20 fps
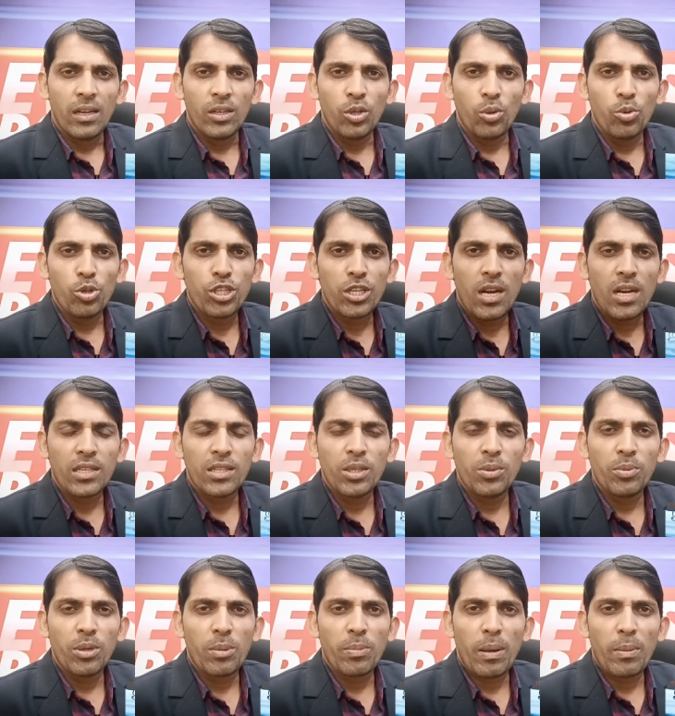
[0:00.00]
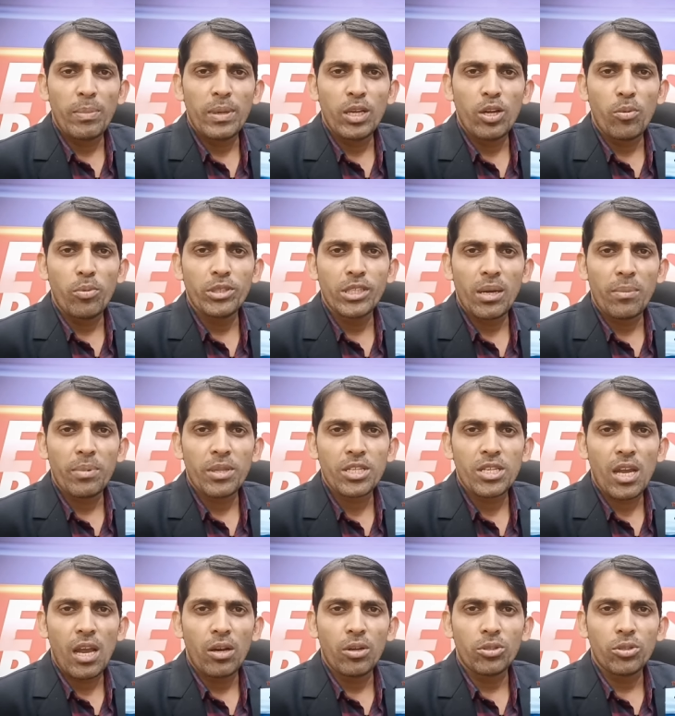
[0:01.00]
নমস্কার ত্রিপুরা পাবলিক ওপিনিয়ন আপনাদের
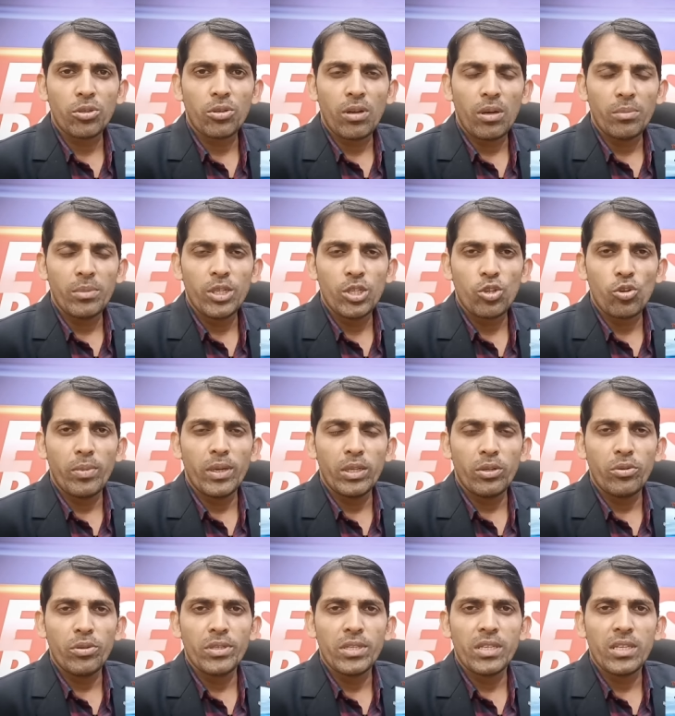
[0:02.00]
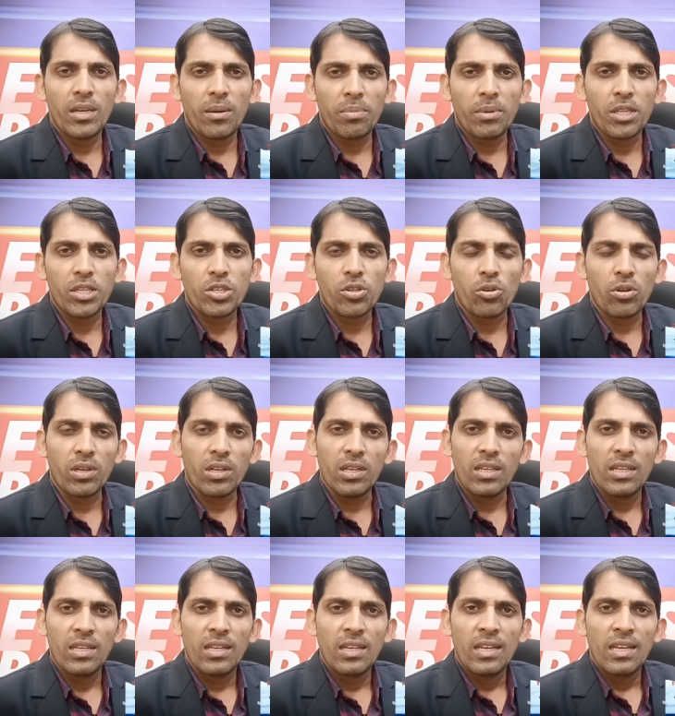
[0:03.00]
স্বাগত আমি সোমেন রয়েছি আপনাদের সঙ্গে
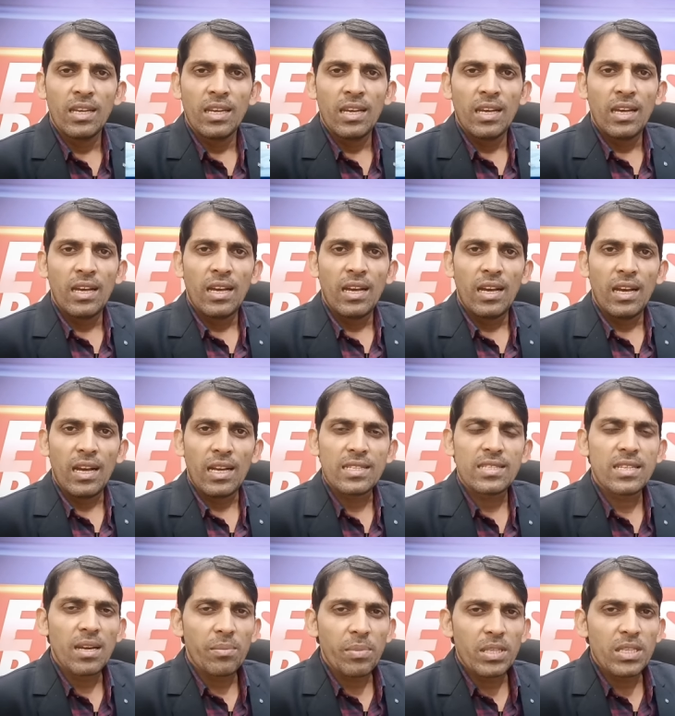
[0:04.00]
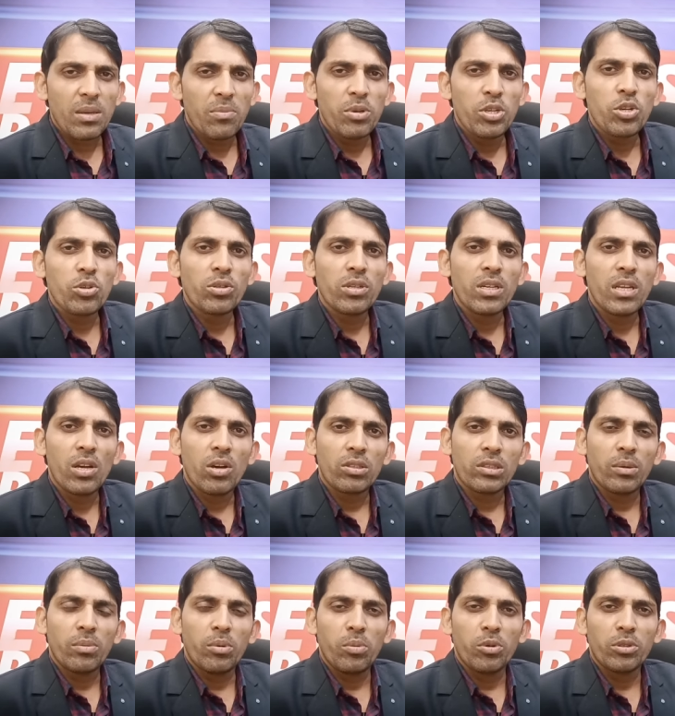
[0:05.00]
আজকে আমরা যে বিষয়টি নিয়ে
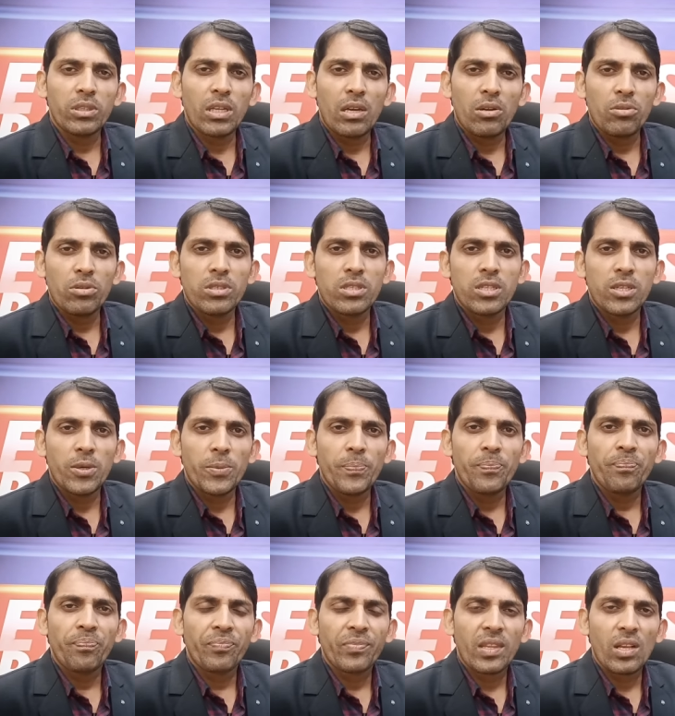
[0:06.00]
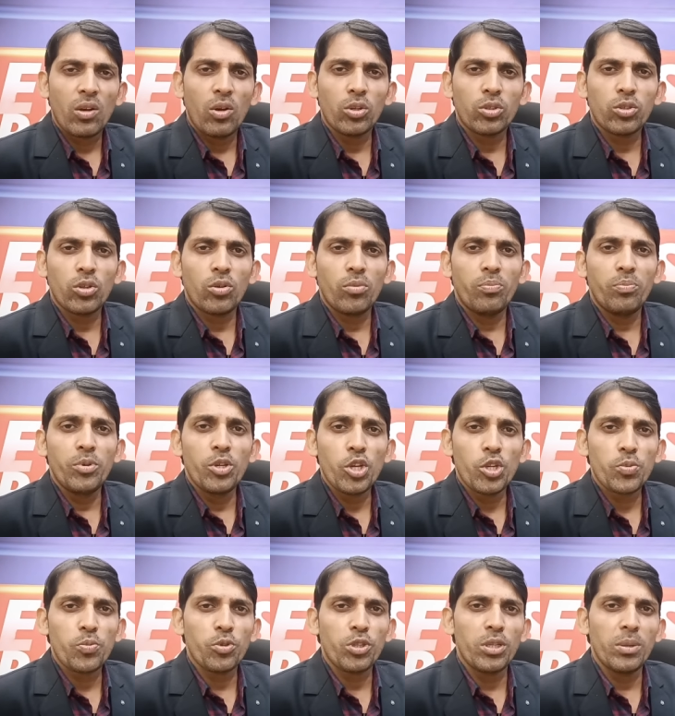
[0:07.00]
কথা বলবো তা হচ্ছে গত
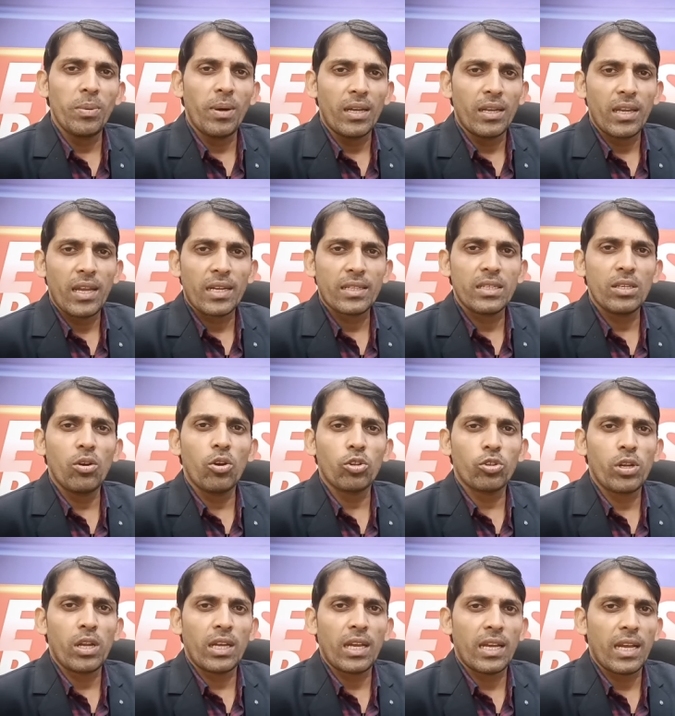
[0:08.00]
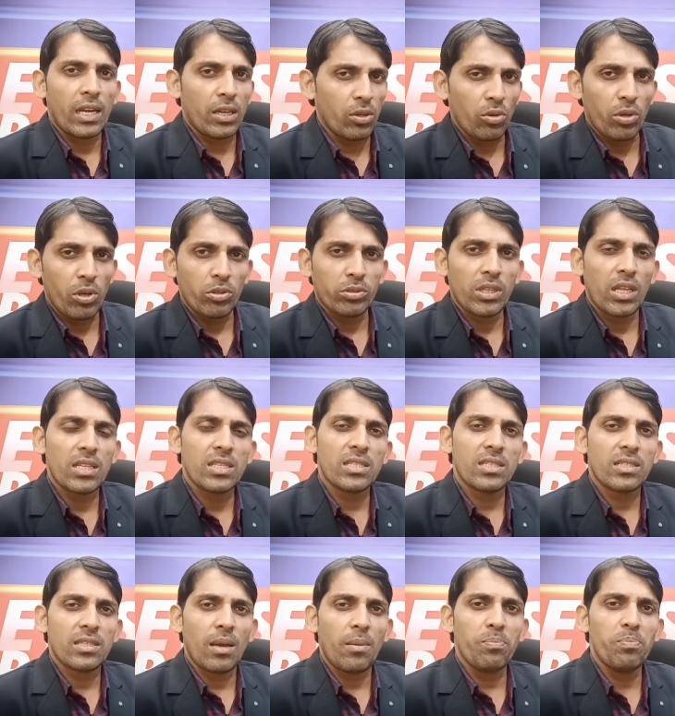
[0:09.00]
বৃহস্পতিবার একটি ঘটনাকে কেন্দ্র করে অর্থাৎ
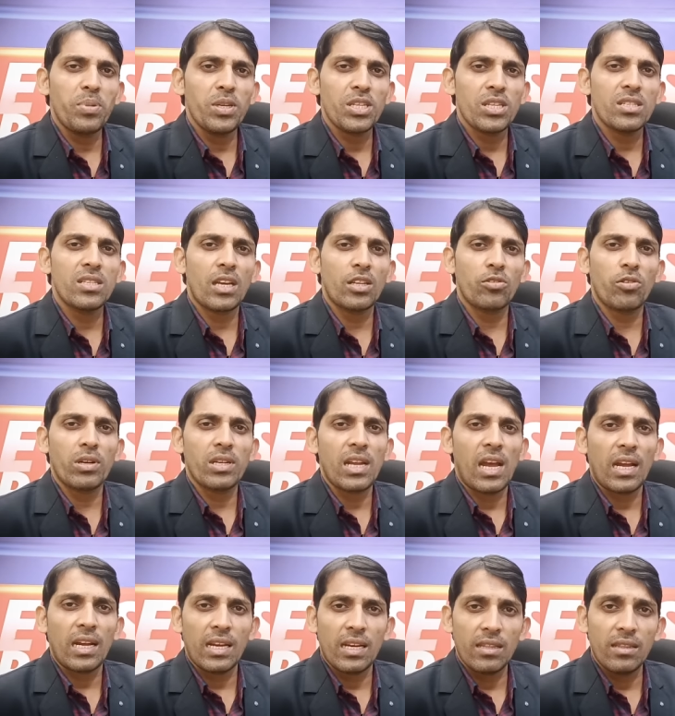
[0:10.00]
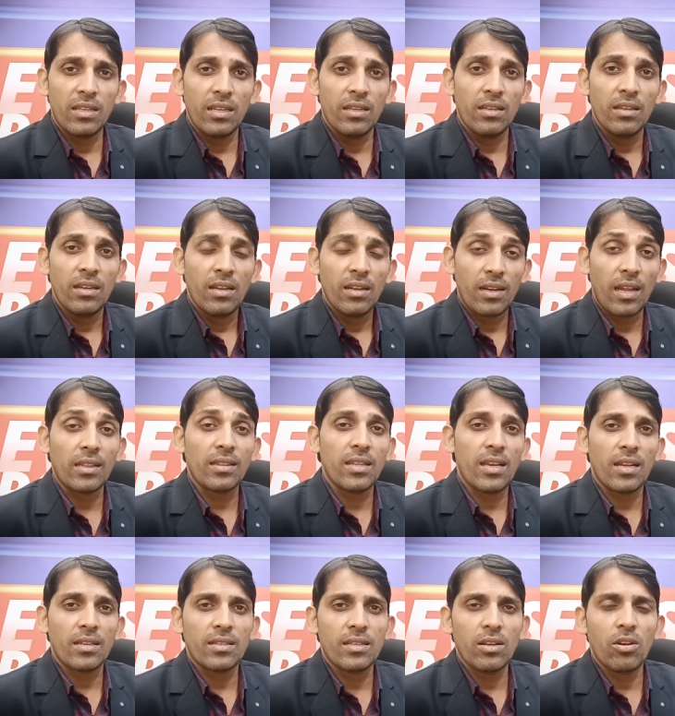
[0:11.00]
ছাব্বিশ জানুয়ারি আগের দিন রাতে
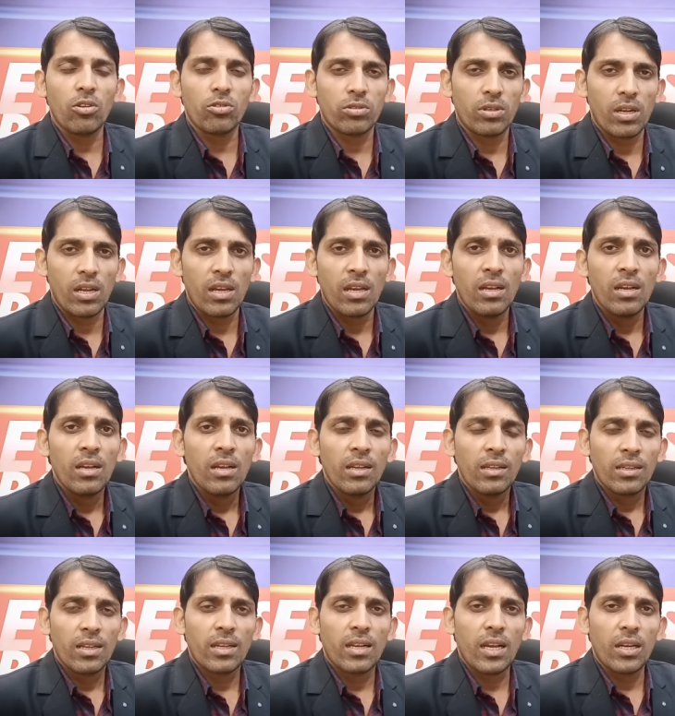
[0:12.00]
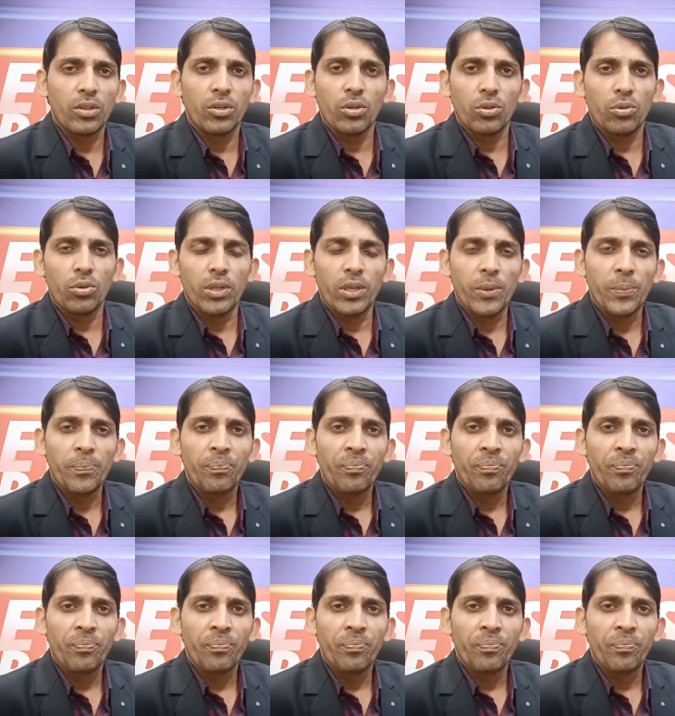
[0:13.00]
একটি ঘটনাকে কেন্দ্র করে